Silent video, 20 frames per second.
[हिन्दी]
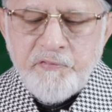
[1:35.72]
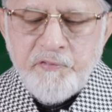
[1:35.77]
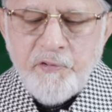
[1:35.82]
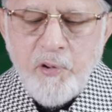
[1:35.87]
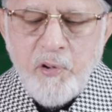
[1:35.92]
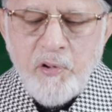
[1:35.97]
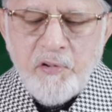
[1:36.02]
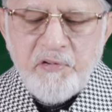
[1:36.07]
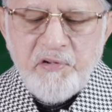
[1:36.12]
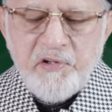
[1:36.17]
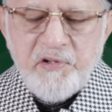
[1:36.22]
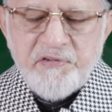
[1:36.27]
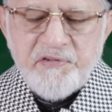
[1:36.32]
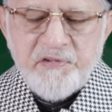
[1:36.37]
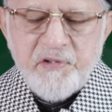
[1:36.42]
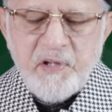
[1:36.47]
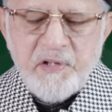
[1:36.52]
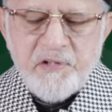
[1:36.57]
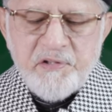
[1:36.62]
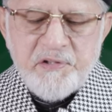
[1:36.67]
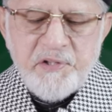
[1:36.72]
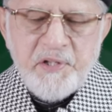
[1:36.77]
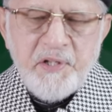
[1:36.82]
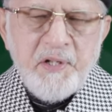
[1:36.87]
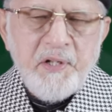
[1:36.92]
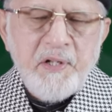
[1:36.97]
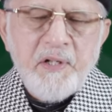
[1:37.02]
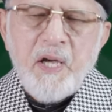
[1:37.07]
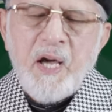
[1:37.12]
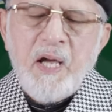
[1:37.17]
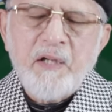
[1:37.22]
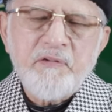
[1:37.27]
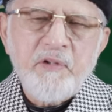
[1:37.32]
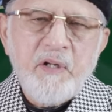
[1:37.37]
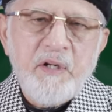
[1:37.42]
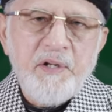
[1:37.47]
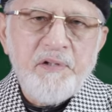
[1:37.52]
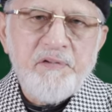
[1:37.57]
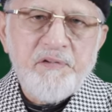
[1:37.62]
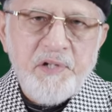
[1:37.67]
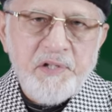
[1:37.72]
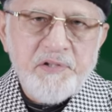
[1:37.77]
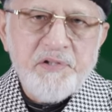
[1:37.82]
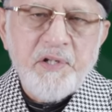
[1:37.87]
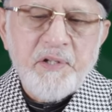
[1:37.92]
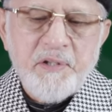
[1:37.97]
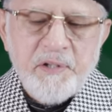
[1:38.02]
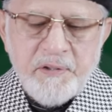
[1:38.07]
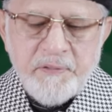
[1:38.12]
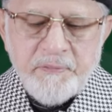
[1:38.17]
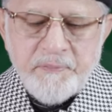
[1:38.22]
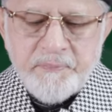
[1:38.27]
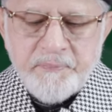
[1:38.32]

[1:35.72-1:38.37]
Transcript: फॉर रिसर्च इन नात लिटरेचर